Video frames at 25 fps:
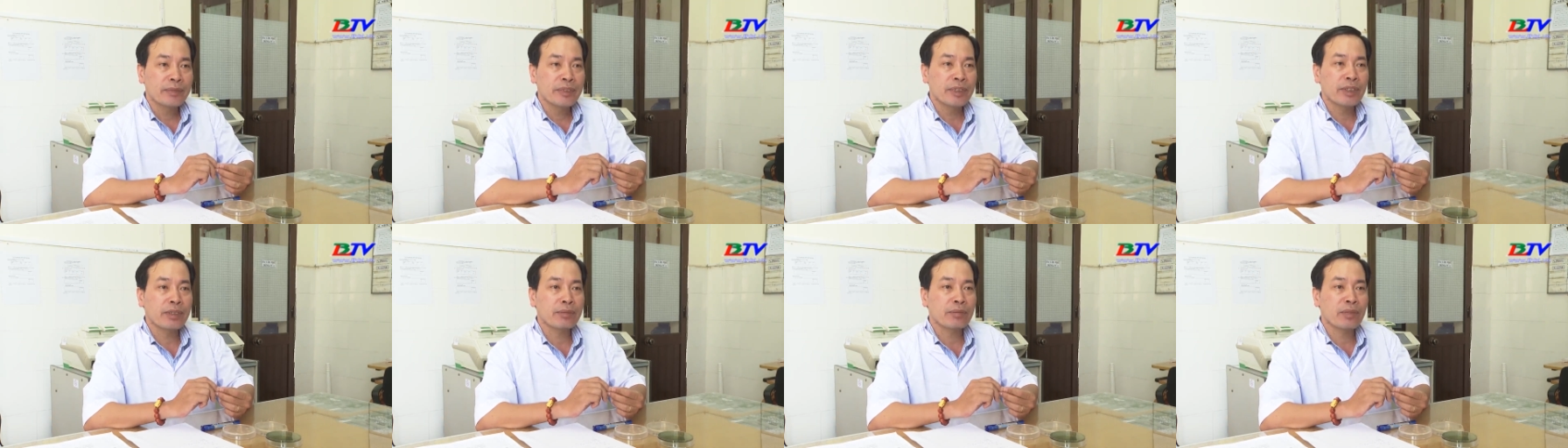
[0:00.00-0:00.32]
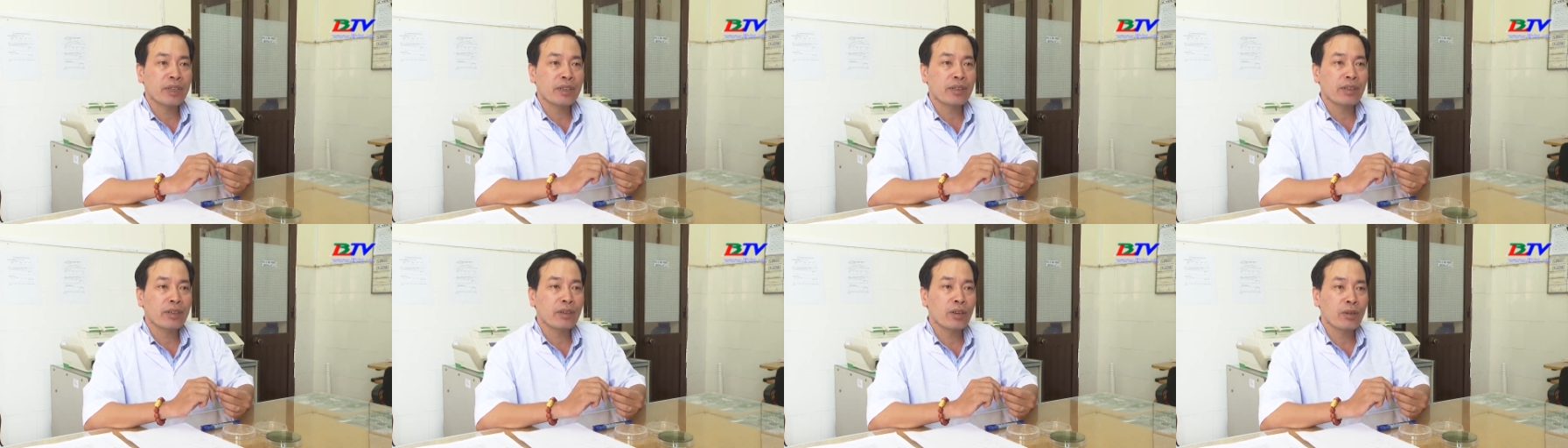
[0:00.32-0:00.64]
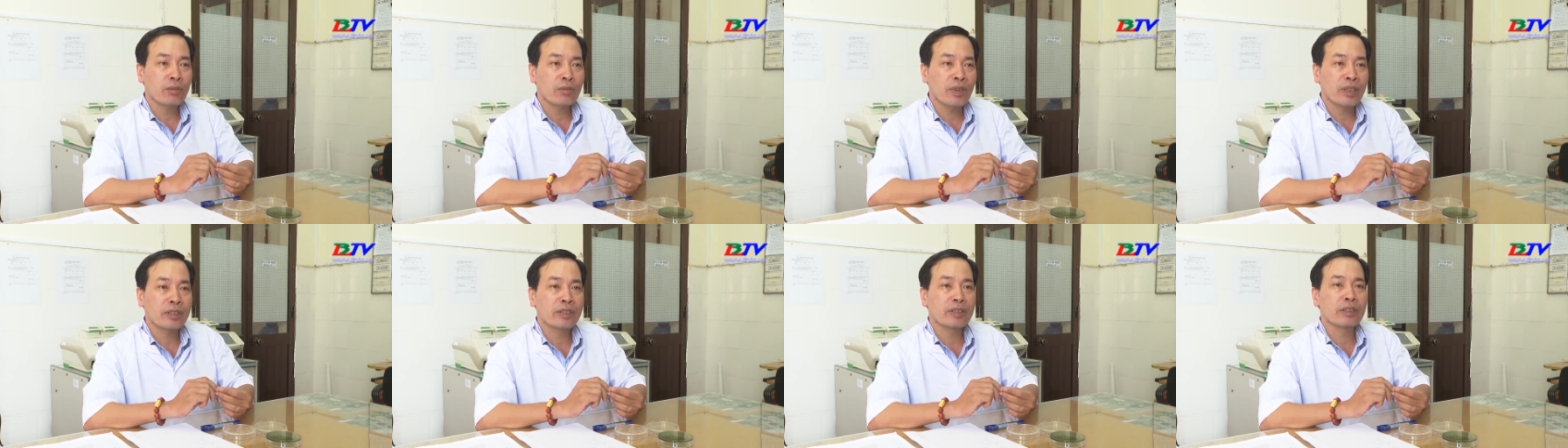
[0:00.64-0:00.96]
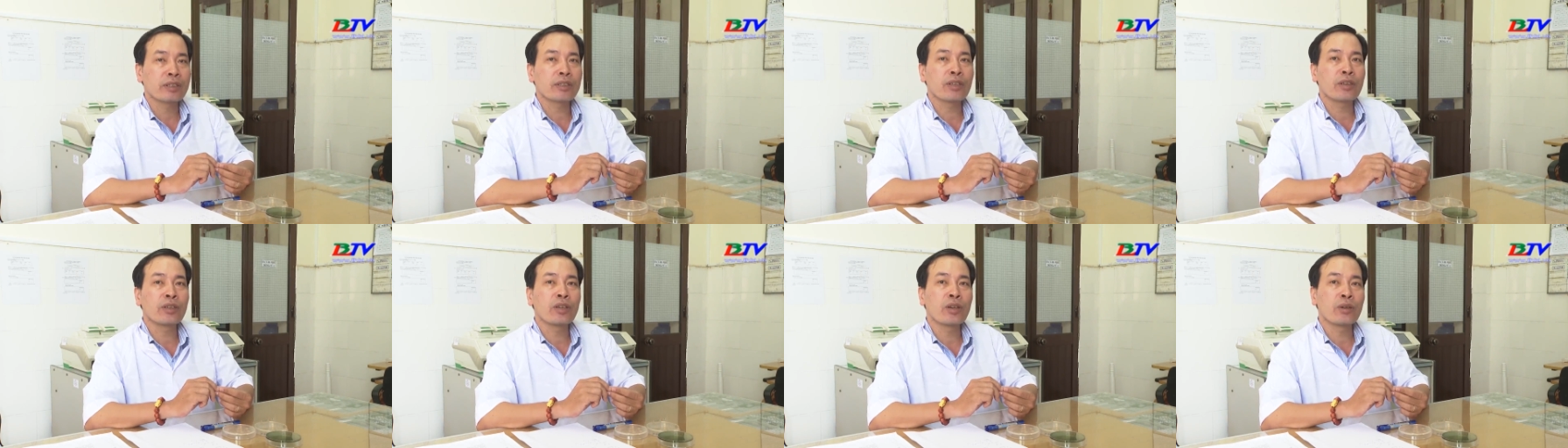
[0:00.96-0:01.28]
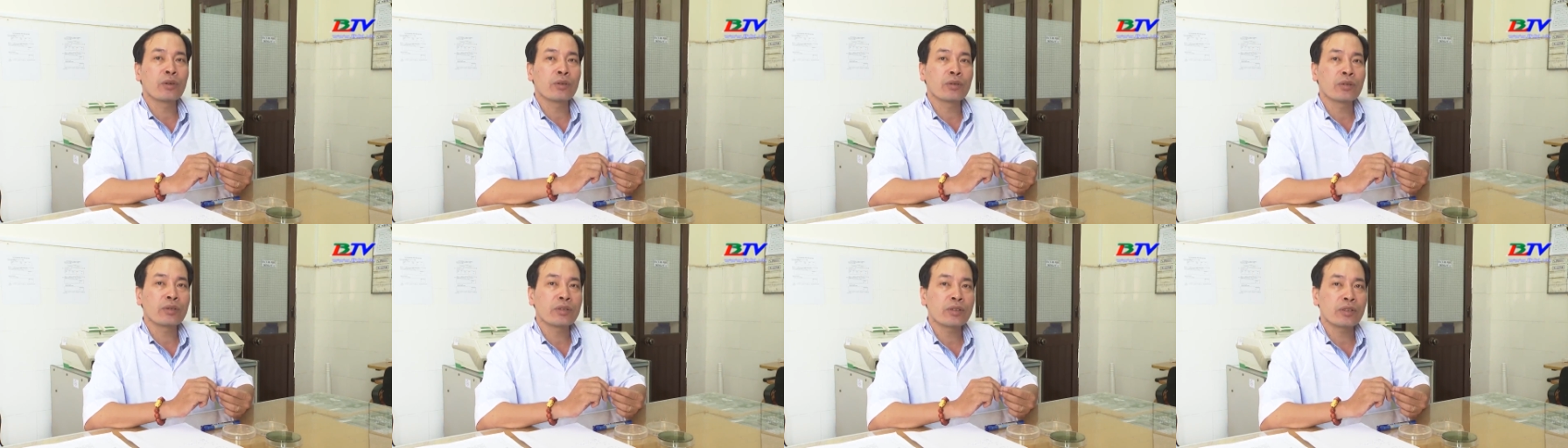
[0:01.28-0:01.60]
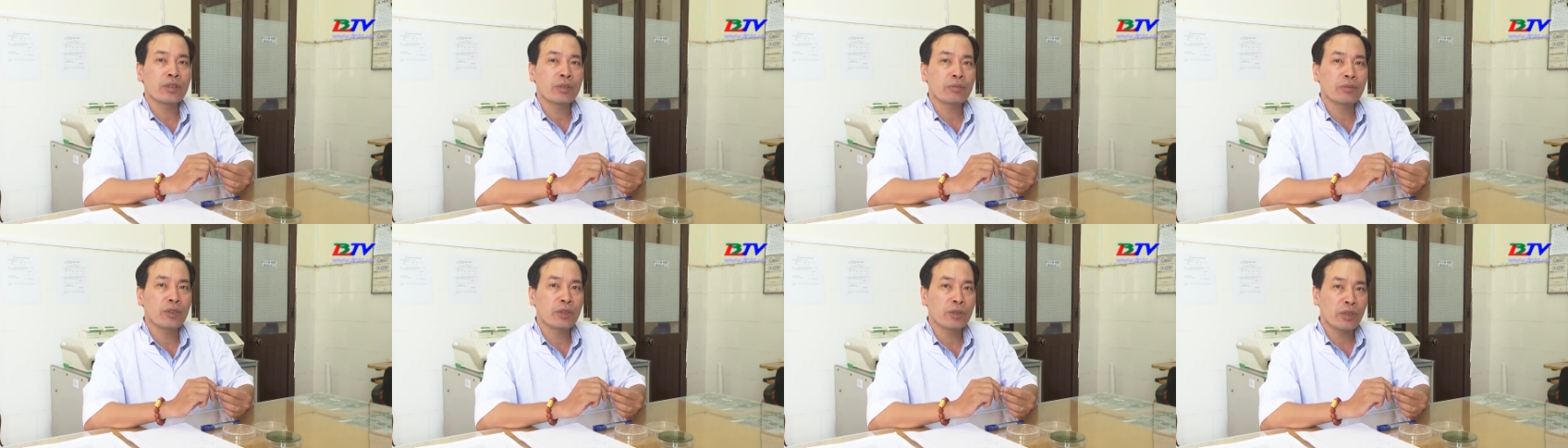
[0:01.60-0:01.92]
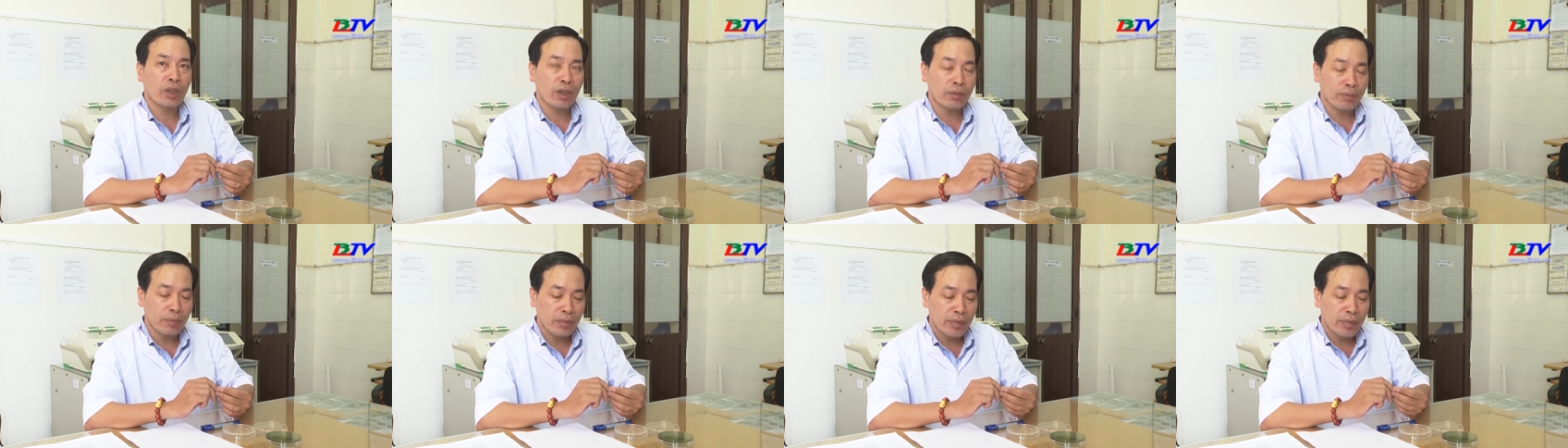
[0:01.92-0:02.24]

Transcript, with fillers: nhưng mà nó cũng là chưa tối ưu trong nuôi tôm.